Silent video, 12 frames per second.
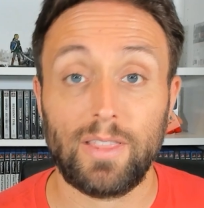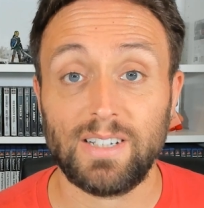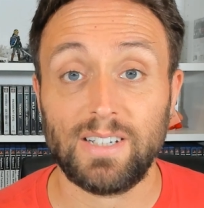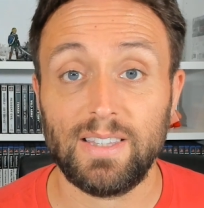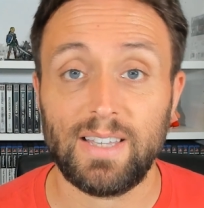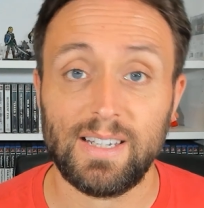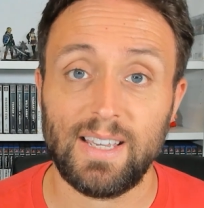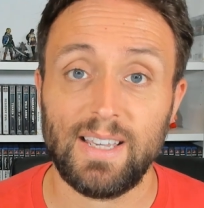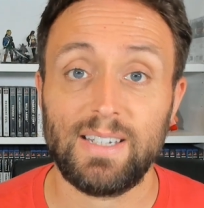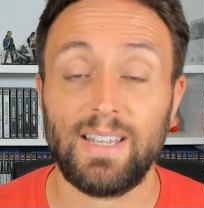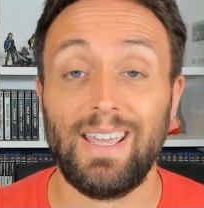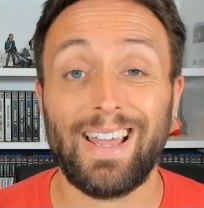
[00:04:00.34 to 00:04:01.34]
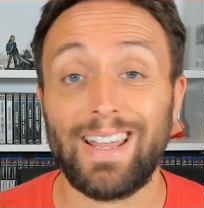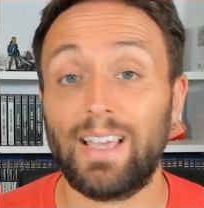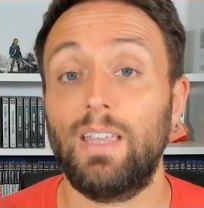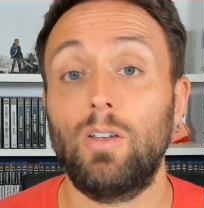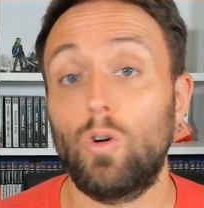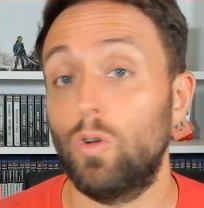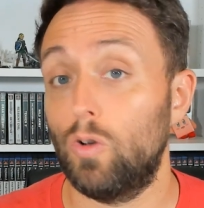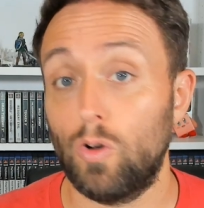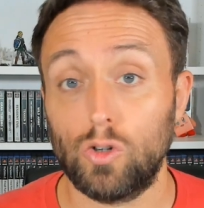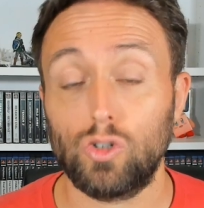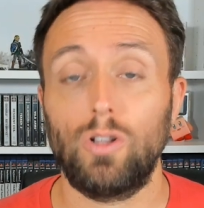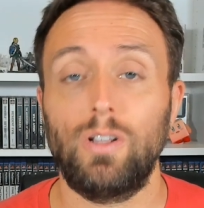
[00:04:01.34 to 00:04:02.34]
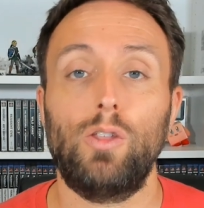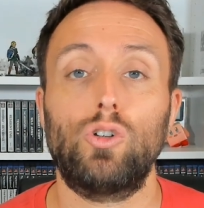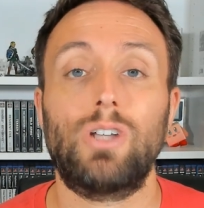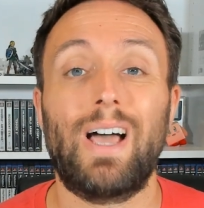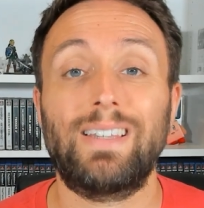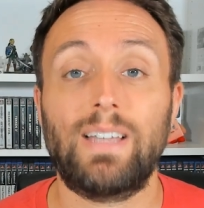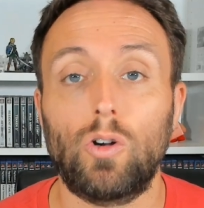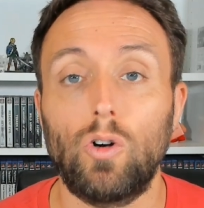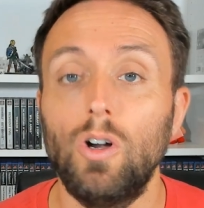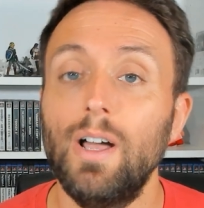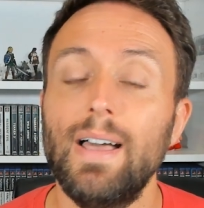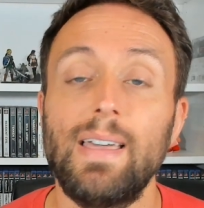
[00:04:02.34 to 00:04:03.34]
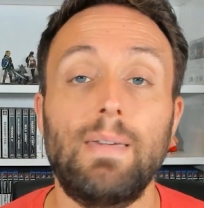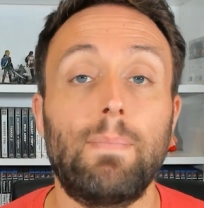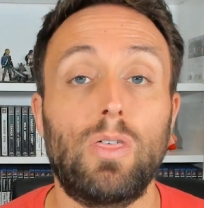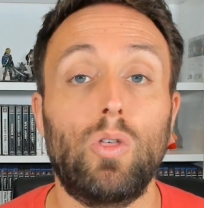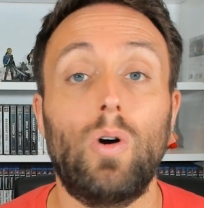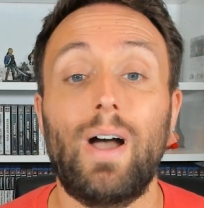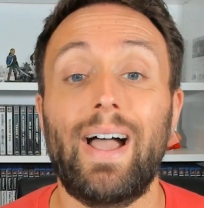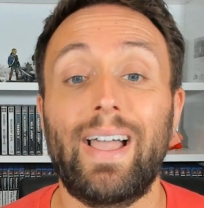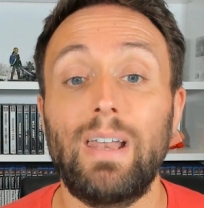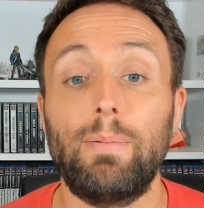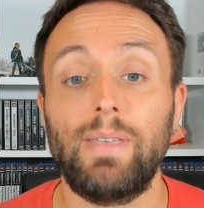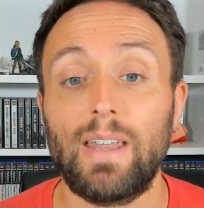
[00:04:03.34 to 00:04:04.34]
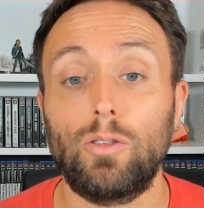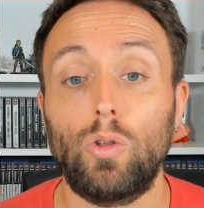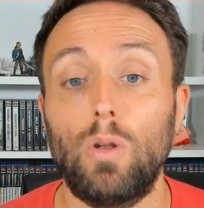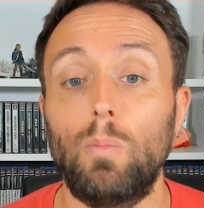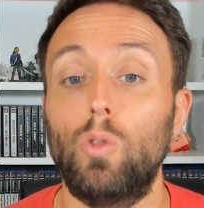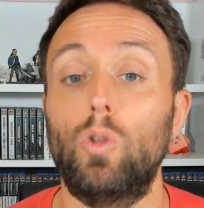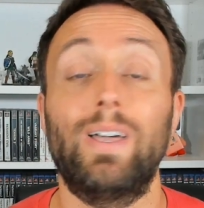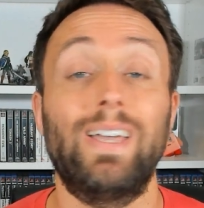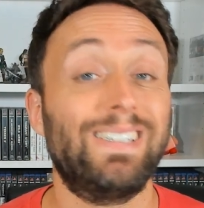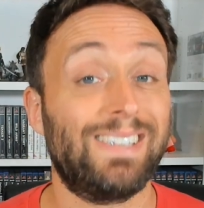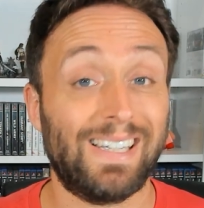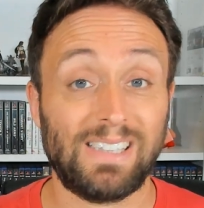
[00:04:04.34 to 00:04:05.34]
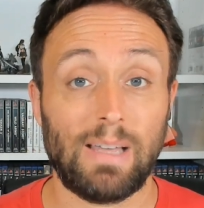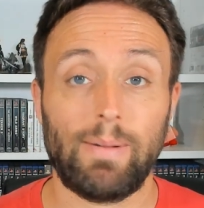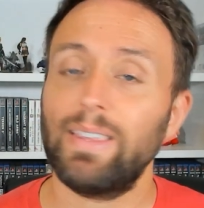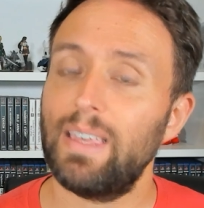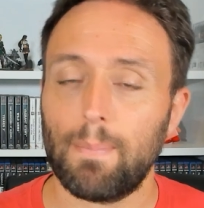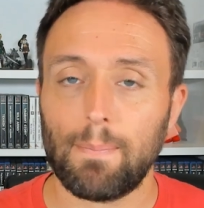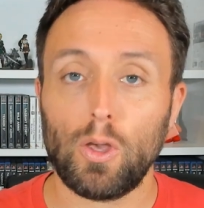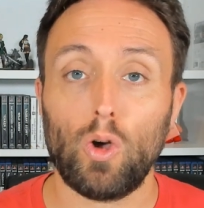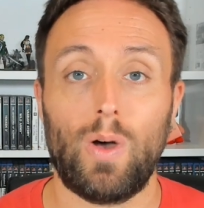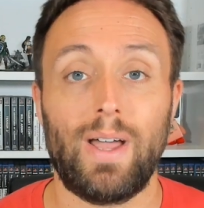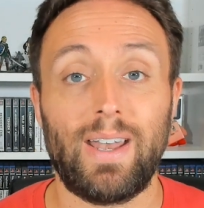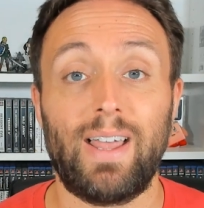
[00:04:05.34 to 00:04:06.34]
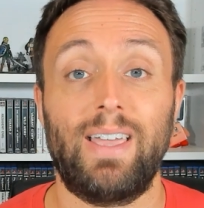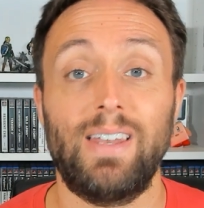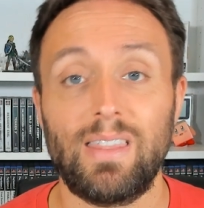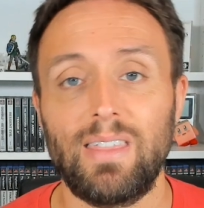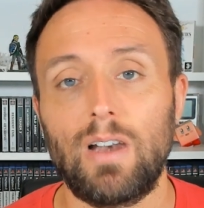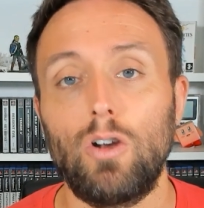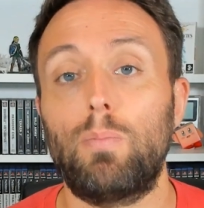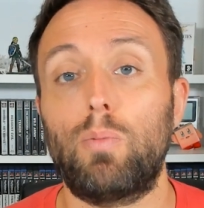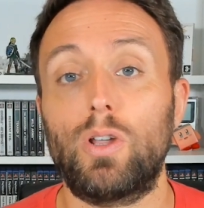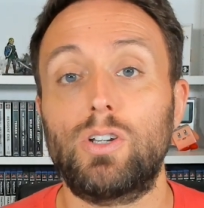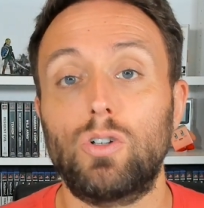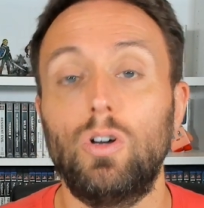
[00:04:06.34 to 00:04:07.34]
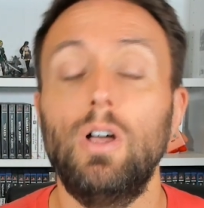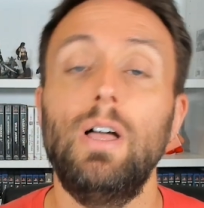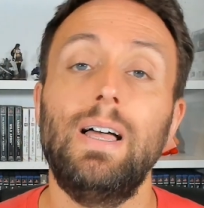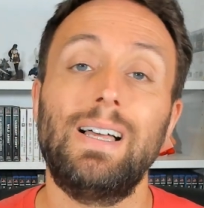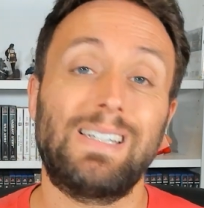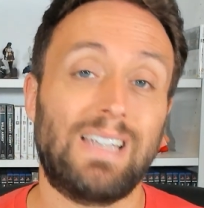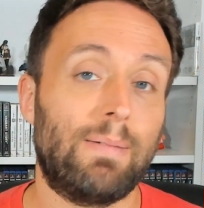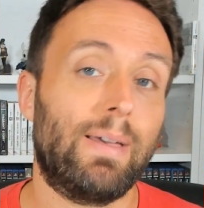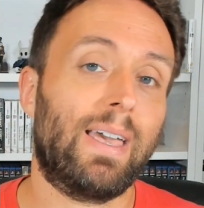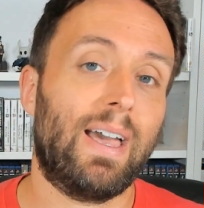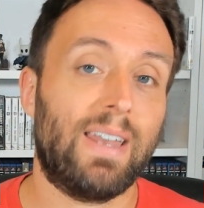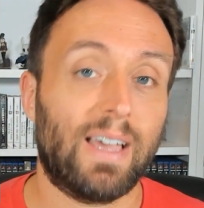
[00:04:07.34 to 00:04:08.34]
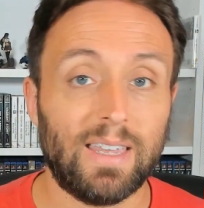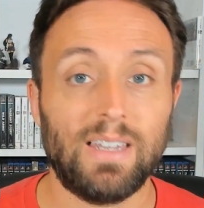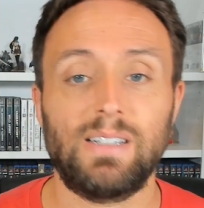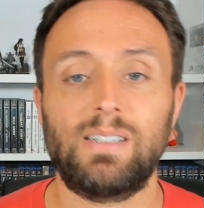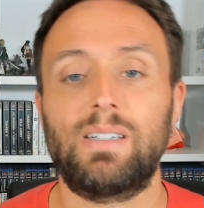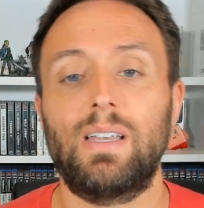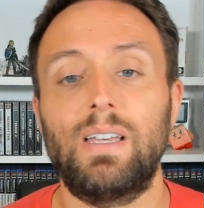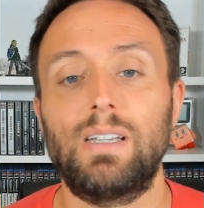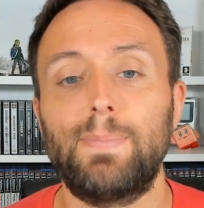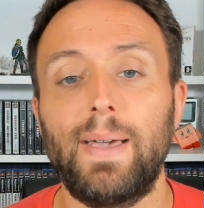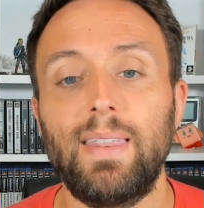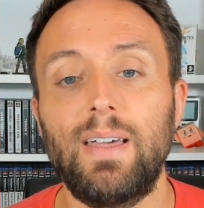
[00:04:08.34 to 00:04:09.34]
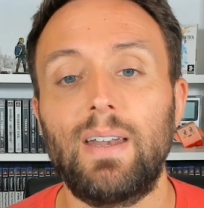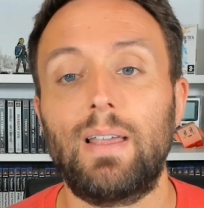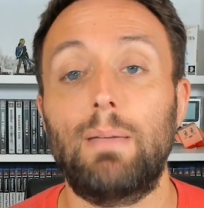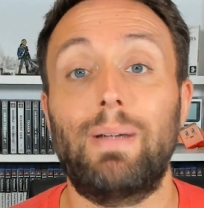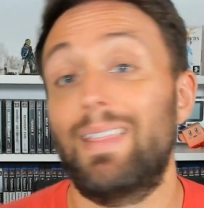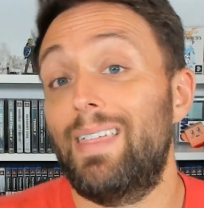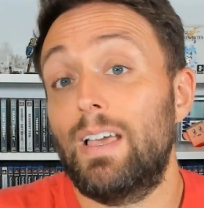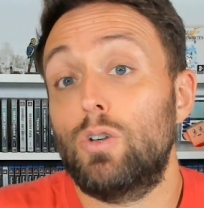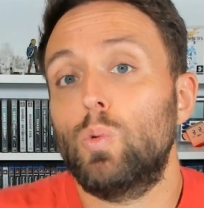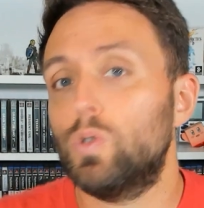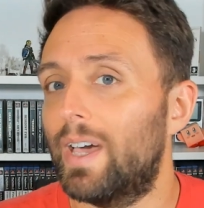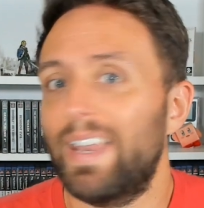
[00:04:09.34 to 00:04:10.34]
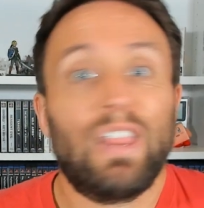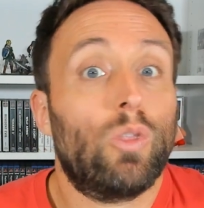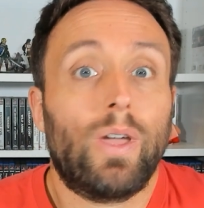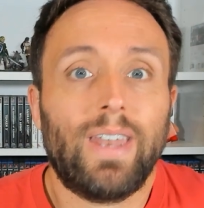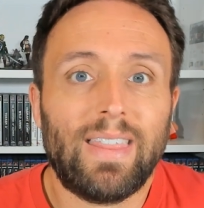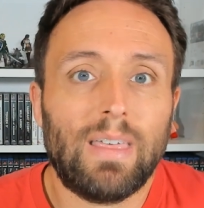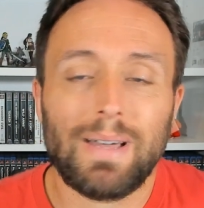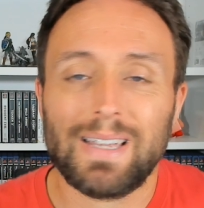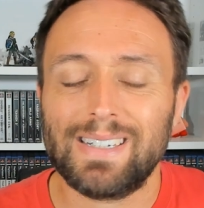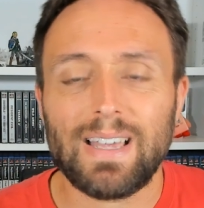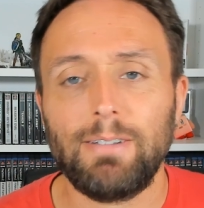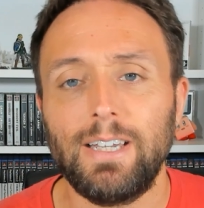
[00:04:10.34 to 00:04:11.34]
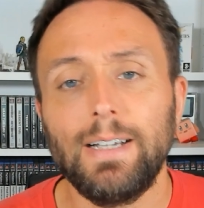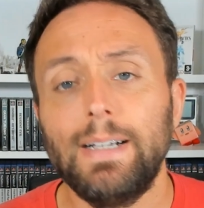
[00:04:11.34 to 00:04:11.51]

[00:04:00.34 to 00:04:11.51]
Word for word: 66 y Anakin con los soldados atacó y empezó a acribillar a todo el mundo. Esta estaba allí, vio a Anakin hacerlo, por eso sabe que Anakin es, Vader, que parece que es un secreto que nadie más sabe,